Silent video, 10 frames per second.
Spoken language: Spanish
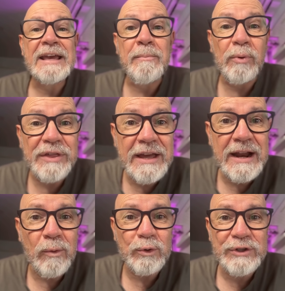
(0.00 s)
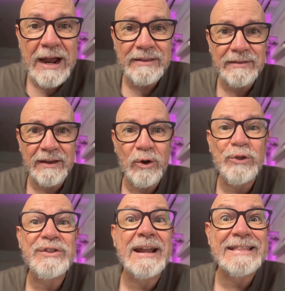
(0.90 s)
que pudiera usarte
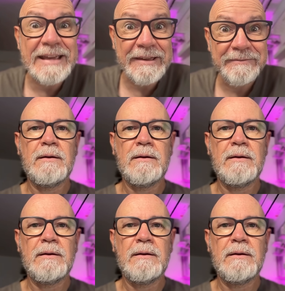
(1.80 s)
contra ti.